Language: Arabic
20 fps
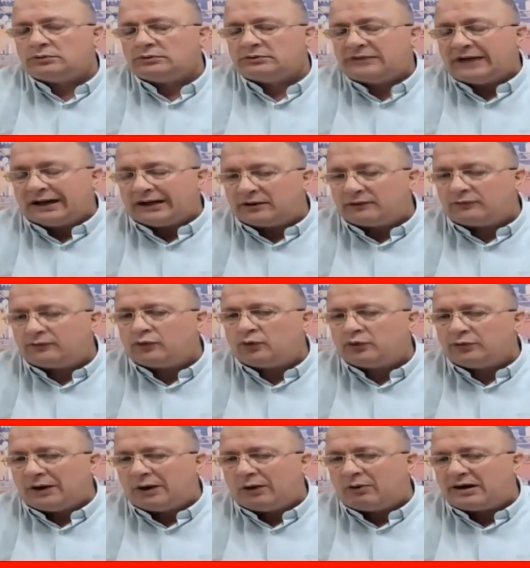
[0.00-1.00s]

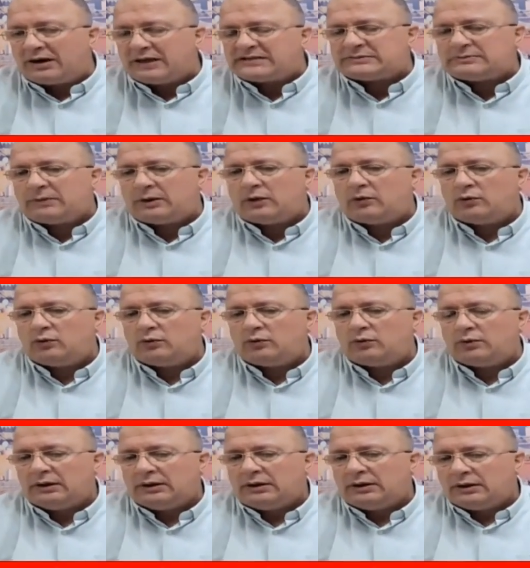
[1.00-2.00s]
يعرفون واصبحوا
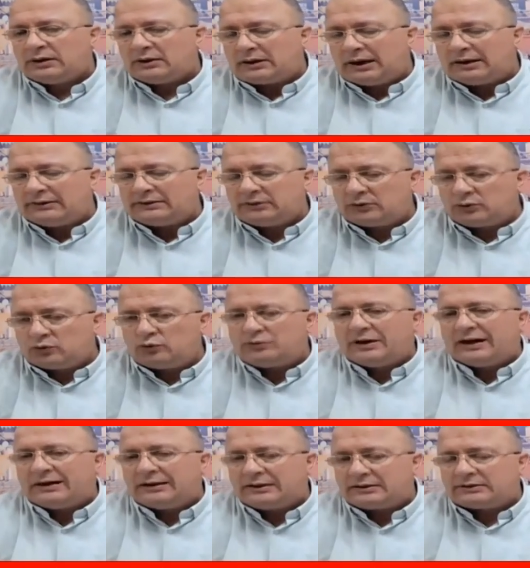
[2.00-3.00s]

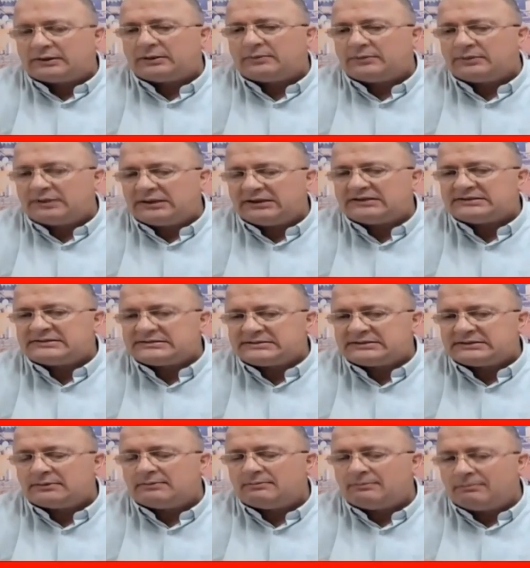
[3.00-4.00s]
قادرون على
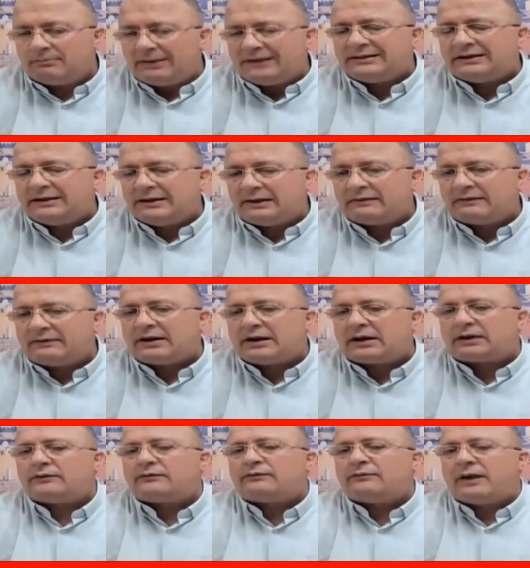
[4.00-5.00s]
التمييز من الذي
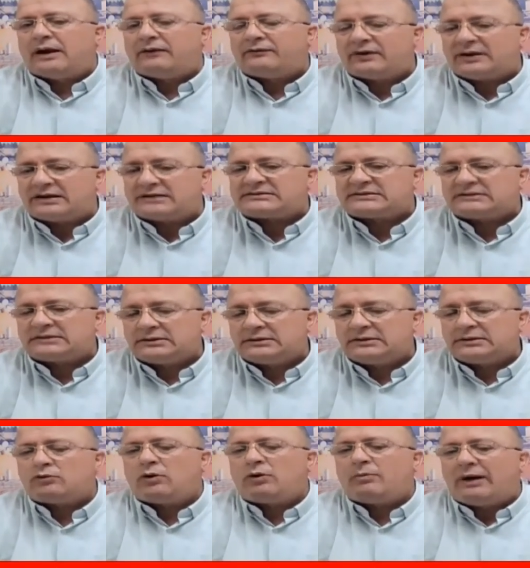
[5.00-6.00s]
يقف مع
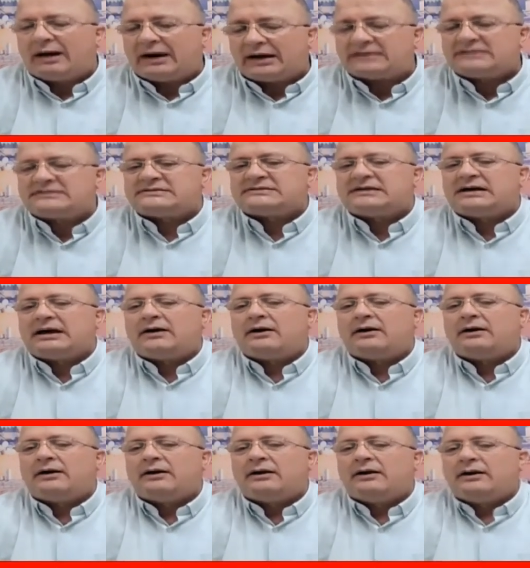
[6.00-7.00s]
فلسطين ومع غزه
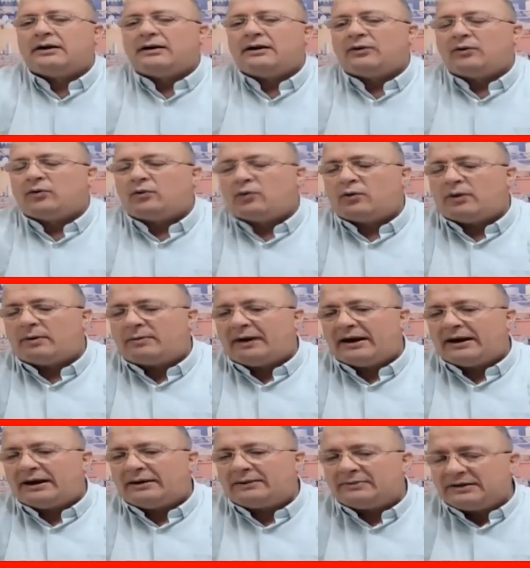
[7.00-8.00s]

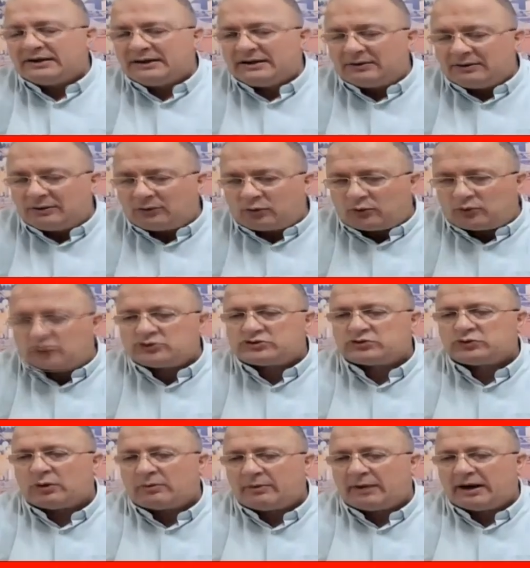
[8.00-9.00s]
ومع
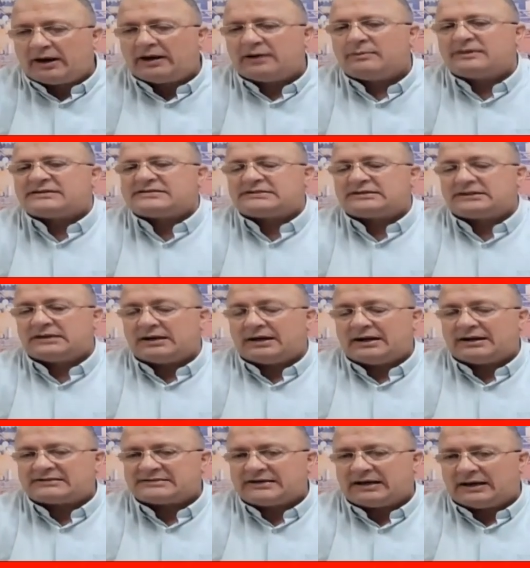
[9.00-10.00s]
القدس ومع المسجد
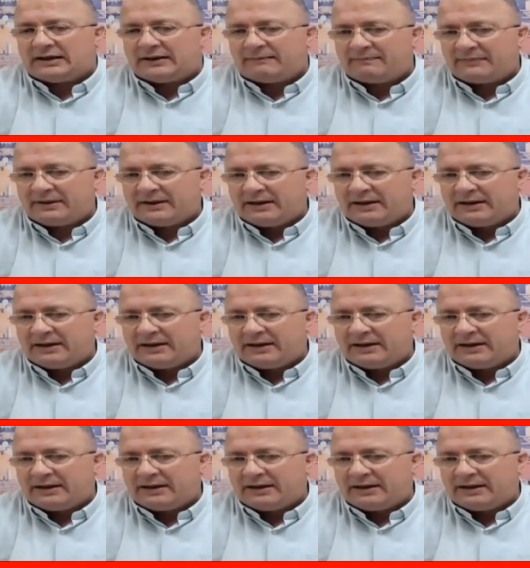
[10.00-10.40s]
الاقصى